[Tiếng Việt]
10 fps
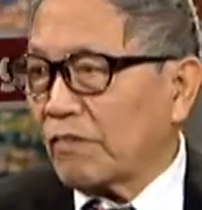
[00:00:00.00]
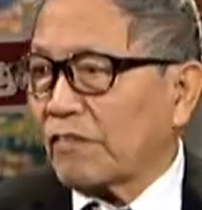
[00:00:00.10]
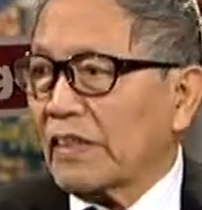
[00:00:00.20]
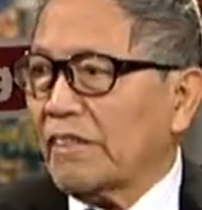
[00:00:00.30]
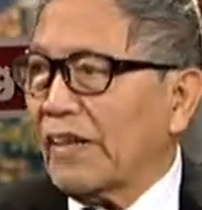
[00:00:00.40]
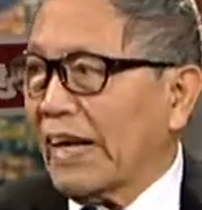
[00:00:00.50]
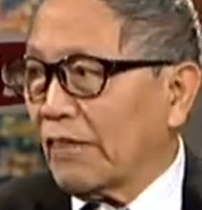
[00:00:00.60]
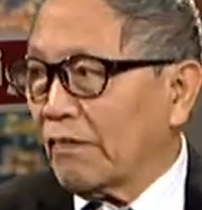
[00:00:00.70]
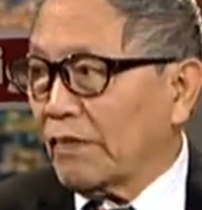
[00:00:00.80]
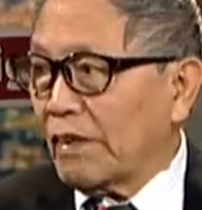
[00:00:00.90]
đi về hải
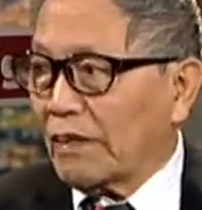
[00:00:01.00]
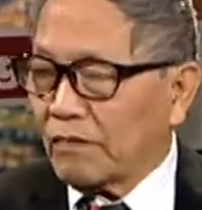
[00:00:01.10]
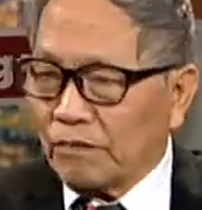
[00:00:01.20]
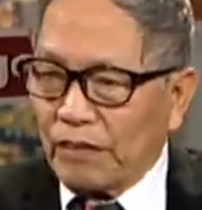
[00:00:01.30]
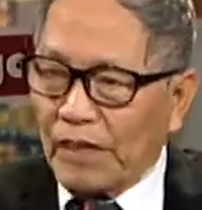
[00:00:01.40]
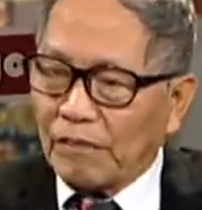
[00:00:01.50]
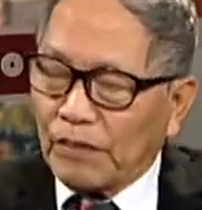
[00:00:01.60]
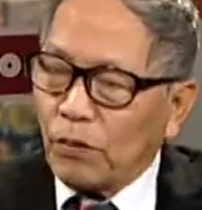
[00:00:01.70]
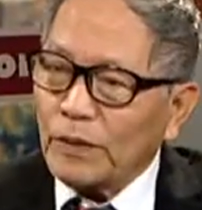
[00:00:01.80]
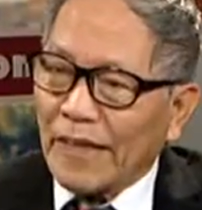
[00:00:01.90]
về
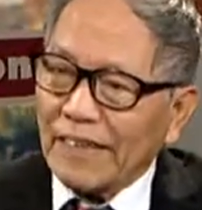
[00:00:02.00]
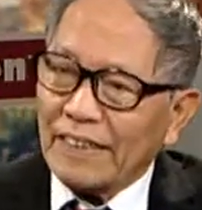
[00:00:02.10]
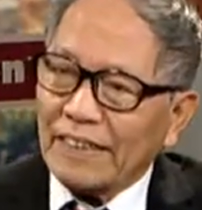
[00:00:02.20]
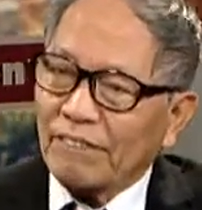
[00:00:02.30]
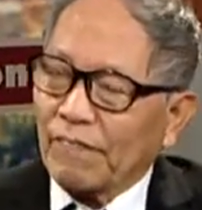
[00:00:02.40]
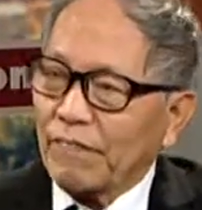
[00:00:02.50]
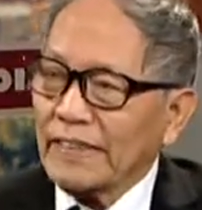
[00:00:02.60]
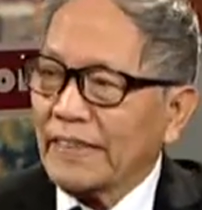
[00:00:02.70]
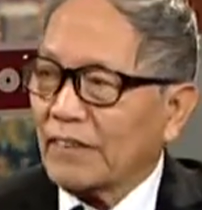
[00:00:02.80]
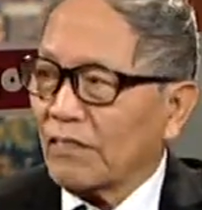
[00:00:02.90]
không gian thì phải
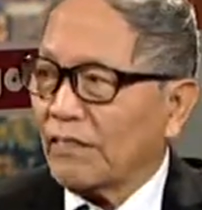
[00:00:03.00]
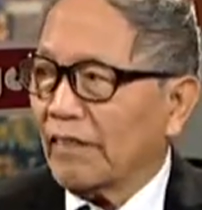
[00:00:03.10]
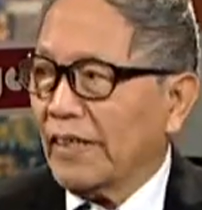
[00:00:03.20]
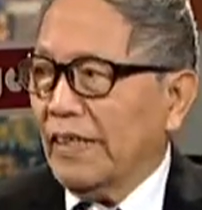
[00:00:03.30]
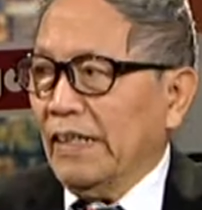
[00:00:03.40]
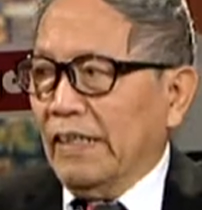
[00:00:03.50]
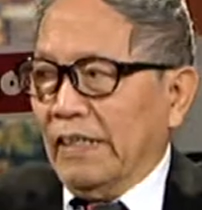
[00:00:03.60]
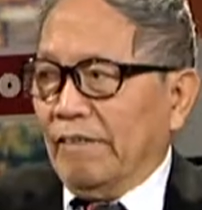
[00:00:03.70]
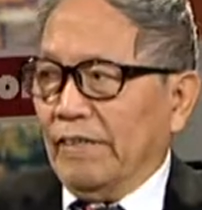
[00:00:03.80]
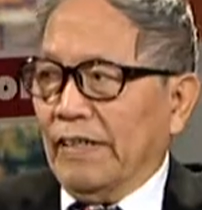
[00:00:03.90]
phát triển về về
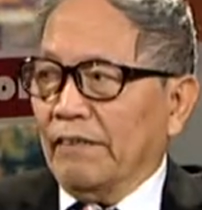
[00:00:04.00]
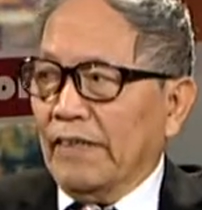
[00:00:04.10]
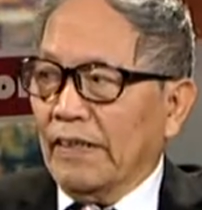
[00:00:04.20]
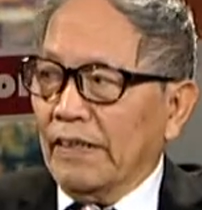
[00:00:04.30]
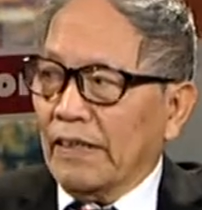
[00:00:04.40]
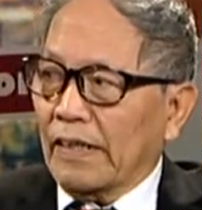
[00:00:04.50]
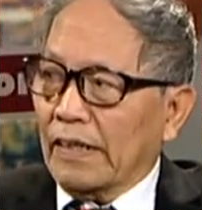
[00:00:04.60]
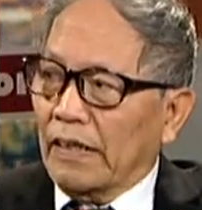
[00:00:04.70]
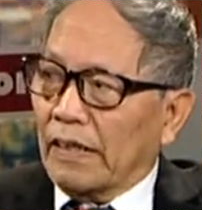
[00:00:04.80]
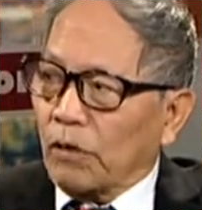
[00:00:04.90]
về, về ờ,
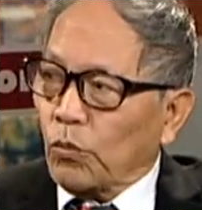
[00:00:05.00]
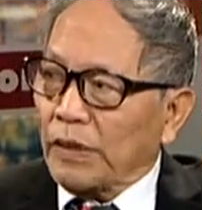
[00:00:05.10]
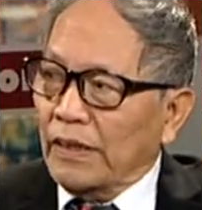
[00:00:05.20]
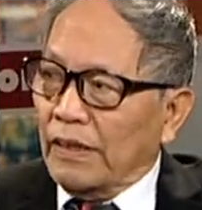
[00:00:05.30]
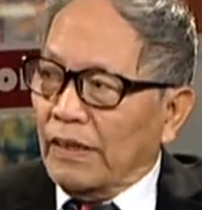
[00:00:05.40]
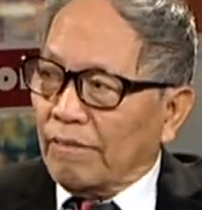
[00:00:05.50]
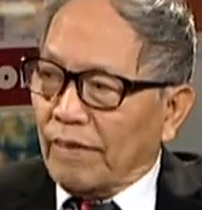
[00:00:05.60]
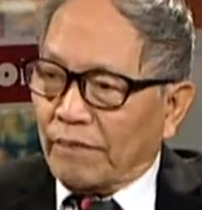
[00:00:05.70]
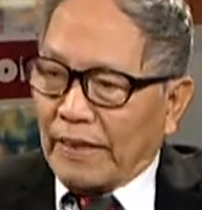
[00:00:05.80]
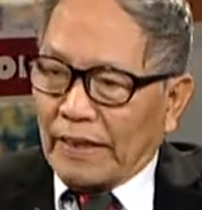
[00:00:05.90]
không quân
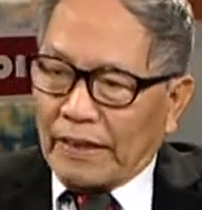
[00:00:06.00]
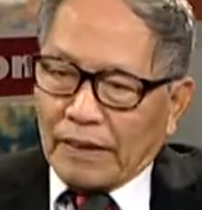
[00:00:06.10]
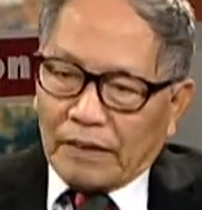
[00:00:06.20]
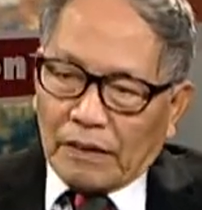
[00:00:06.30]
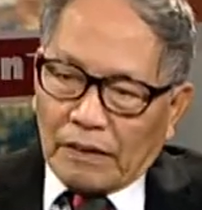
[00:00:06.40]
và về ờ,